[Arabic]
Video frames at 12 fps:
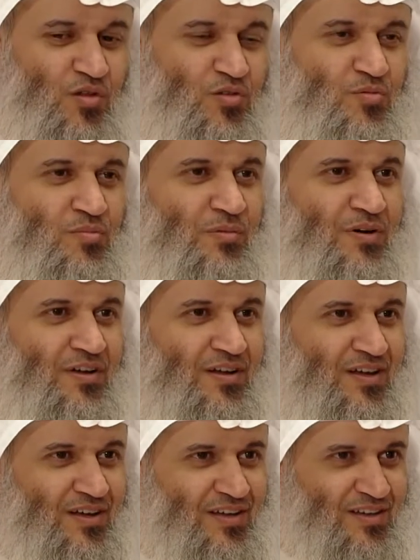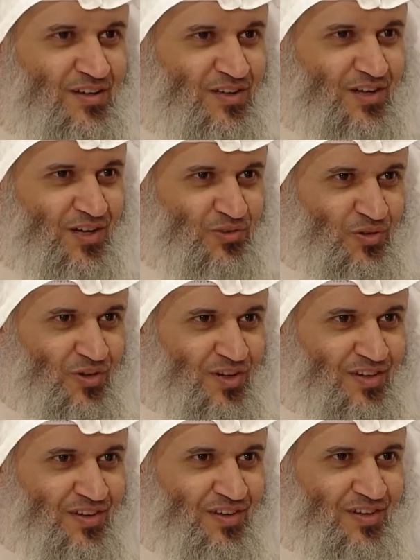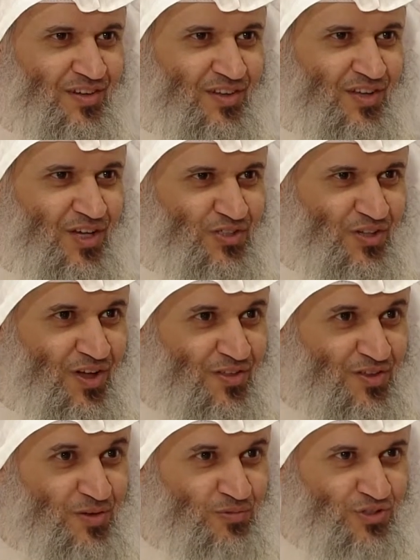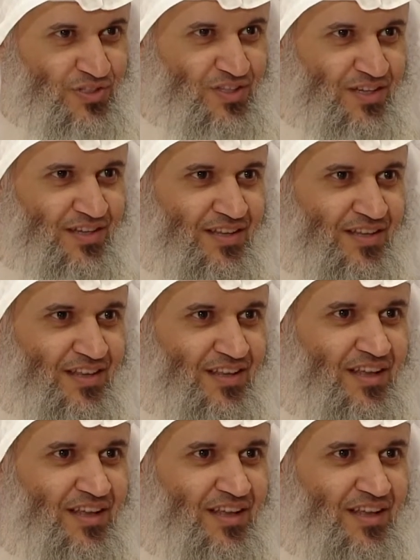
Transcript: ثم معها قراءة قرآن نعم. أجر عظيم جدا نعم.